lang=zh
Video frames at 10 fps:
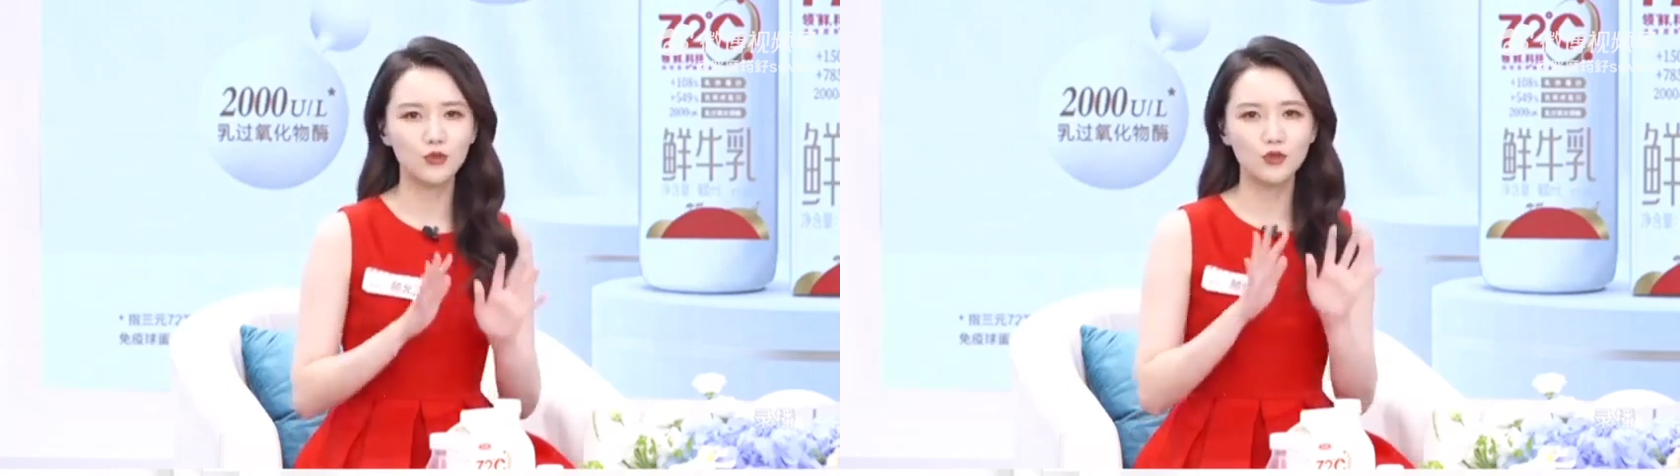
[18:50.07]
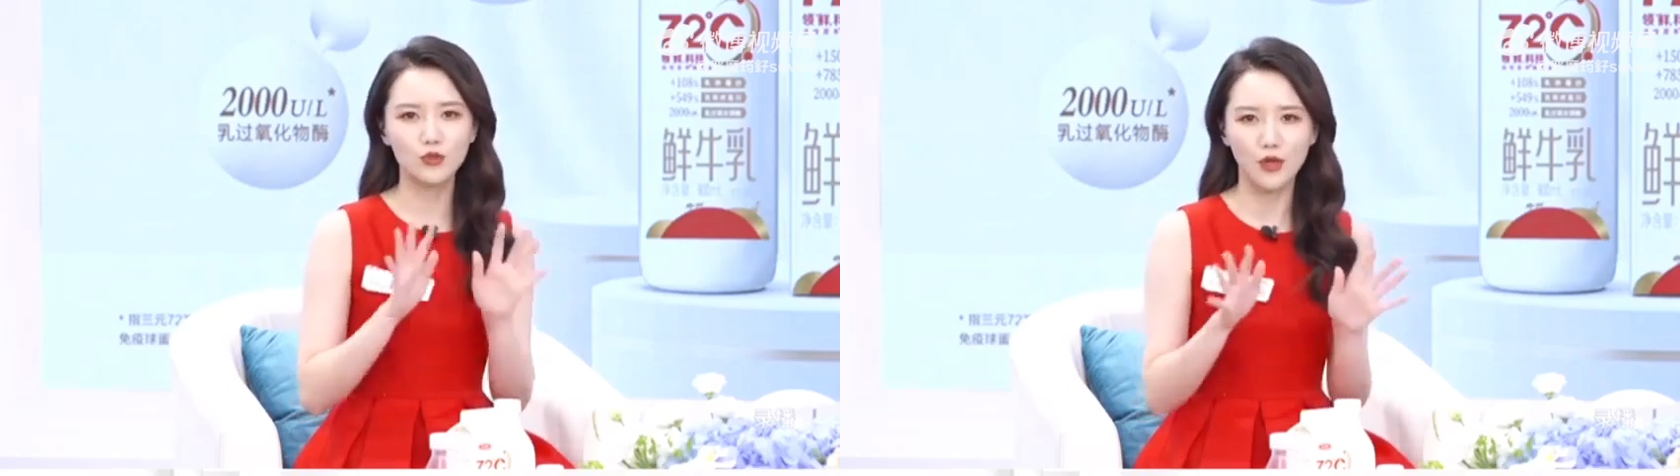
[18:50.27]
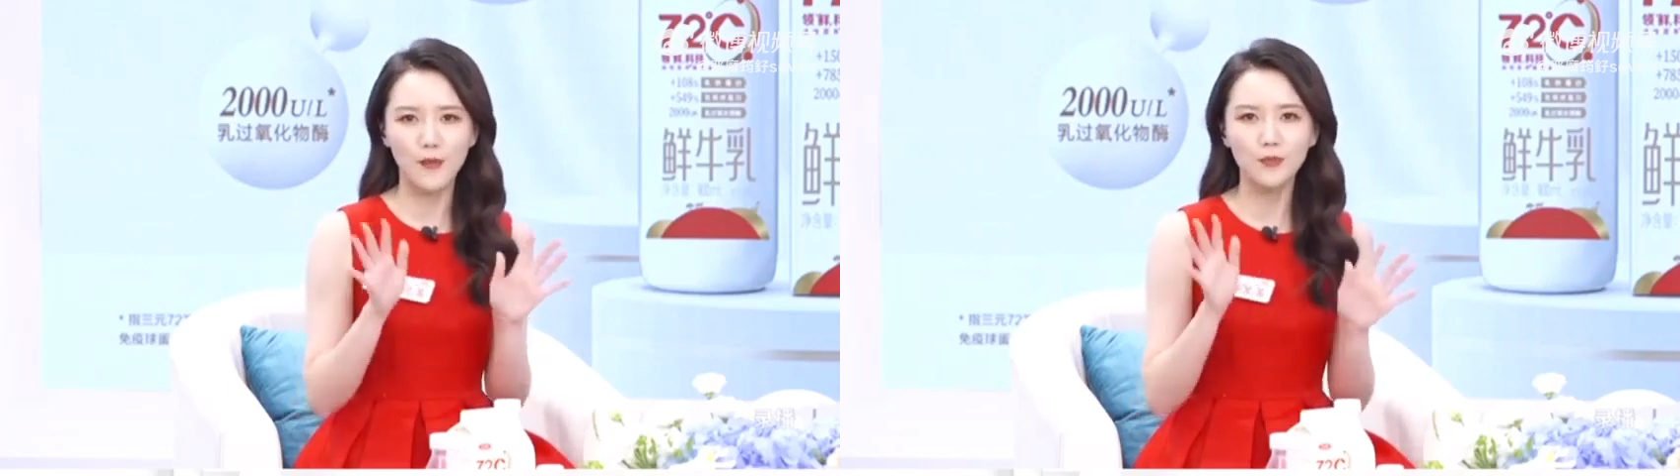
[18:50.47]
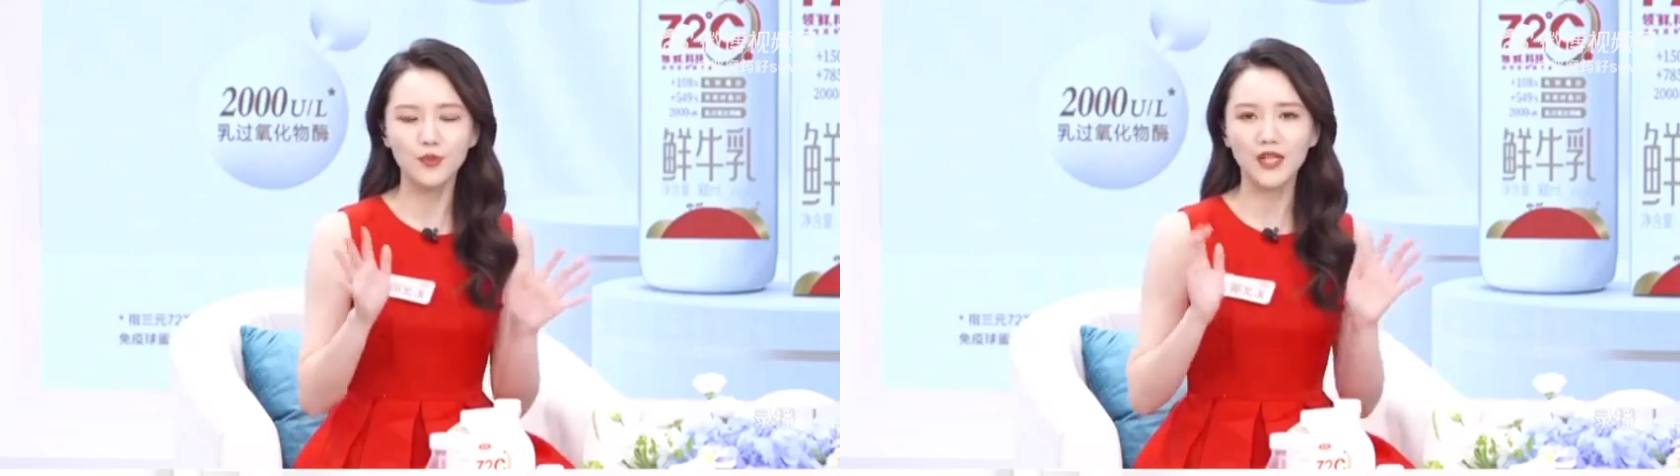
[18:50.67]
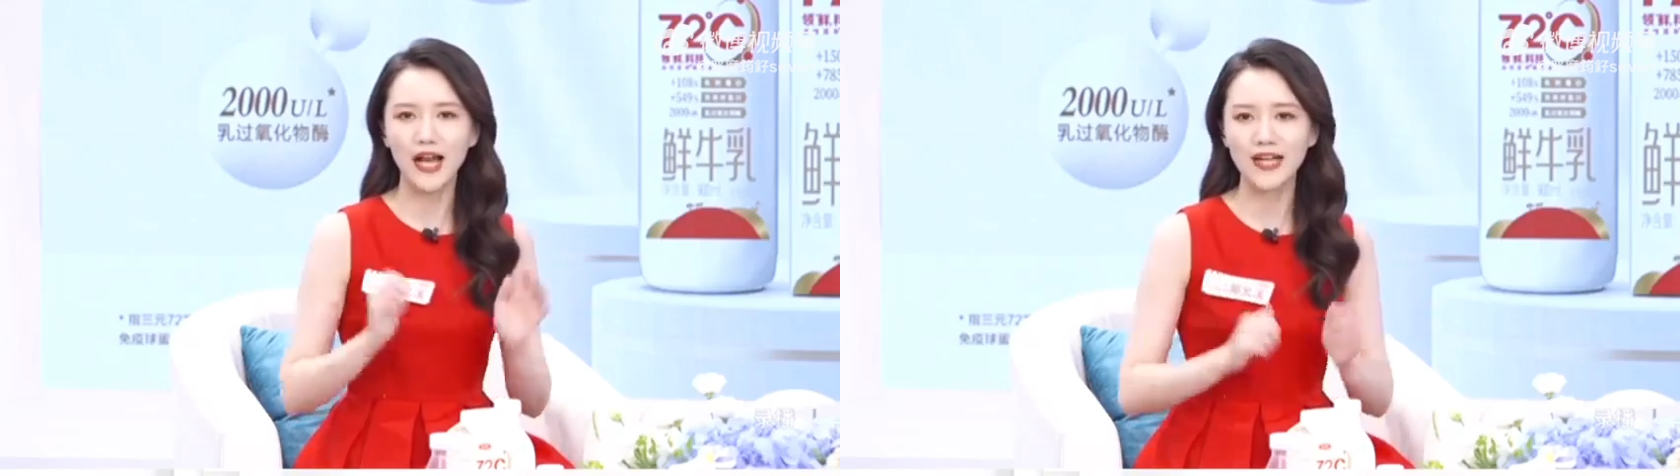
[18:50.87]
全部
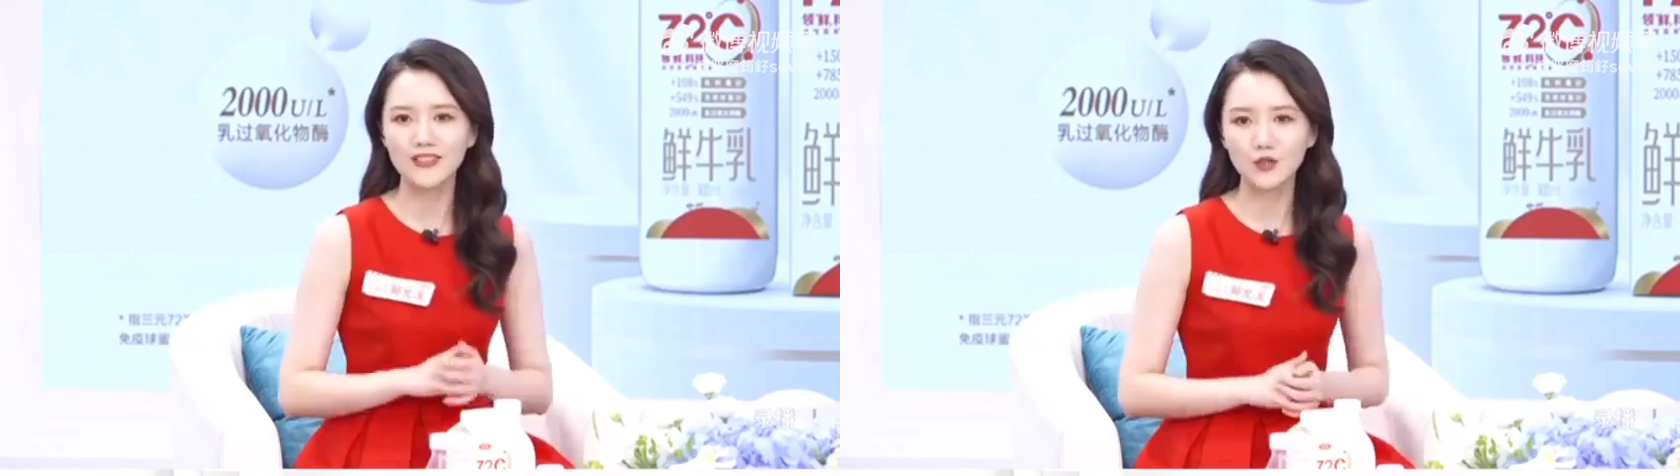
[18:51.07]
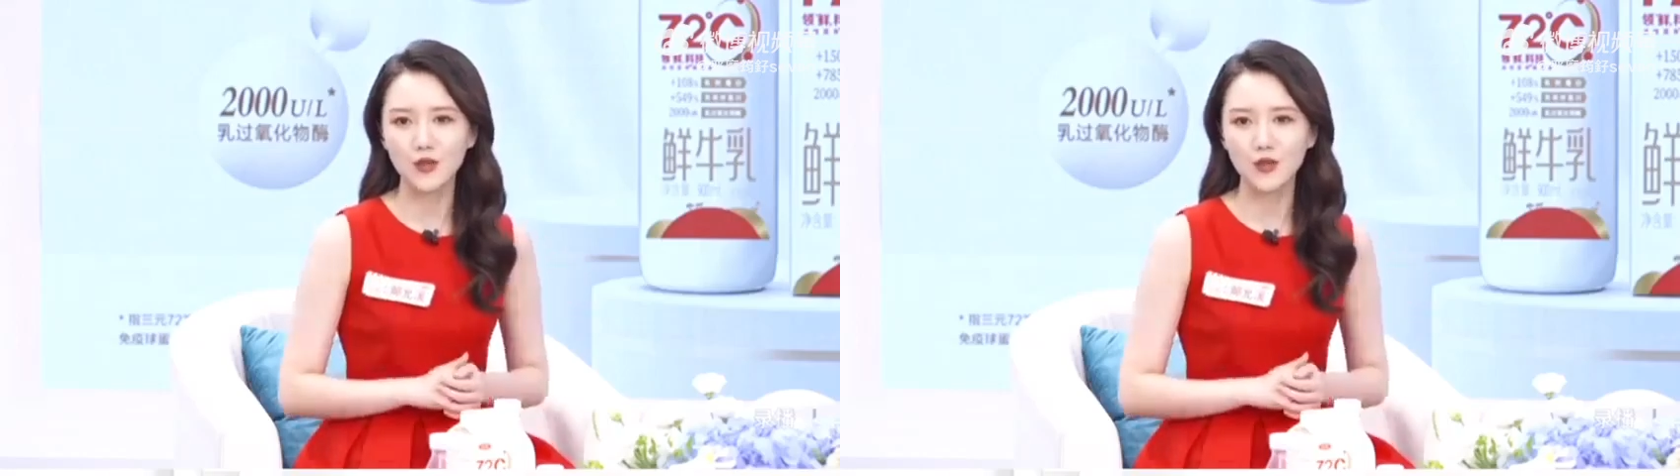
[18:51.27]
的氨基酸，